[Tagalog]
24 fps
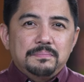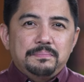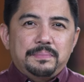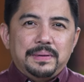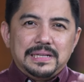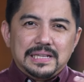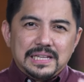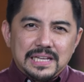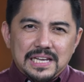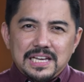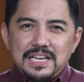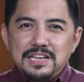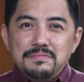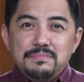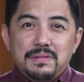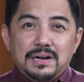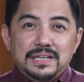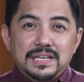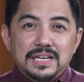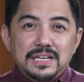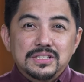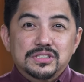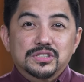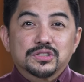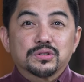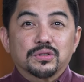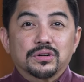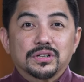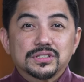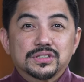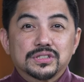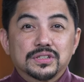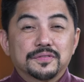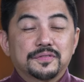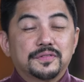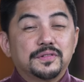piliing maging
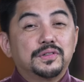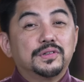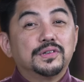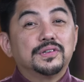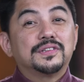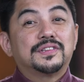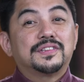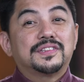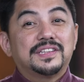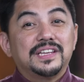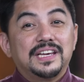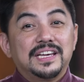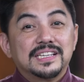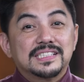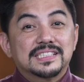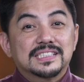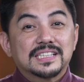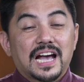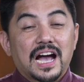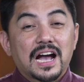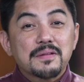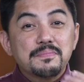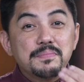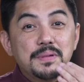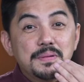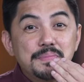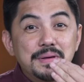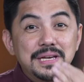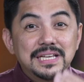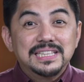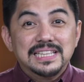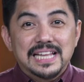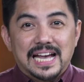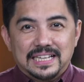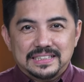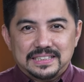source of good things ang
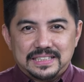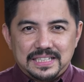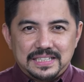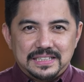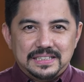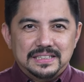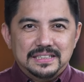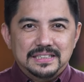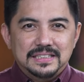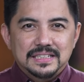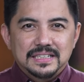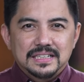bibig natin.